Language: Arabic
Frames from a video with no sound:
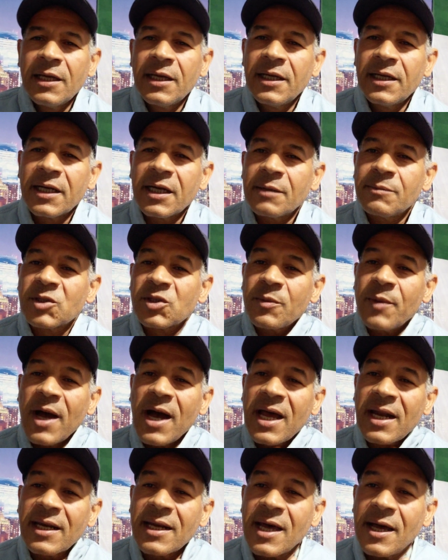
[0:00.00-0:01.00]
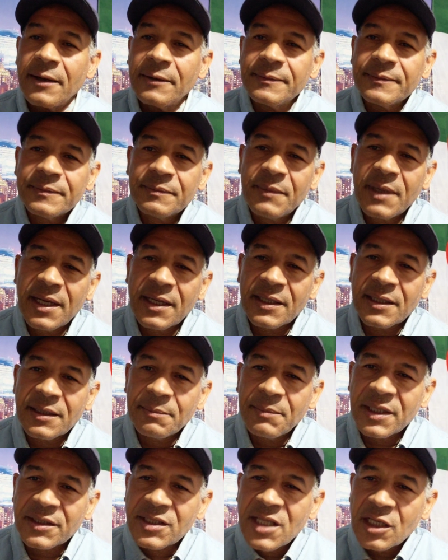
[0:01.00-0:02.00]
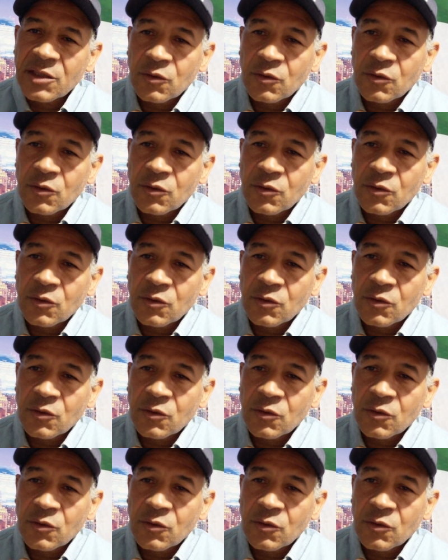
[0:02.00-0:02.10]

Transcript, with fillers: رغم سبحان الله ما ما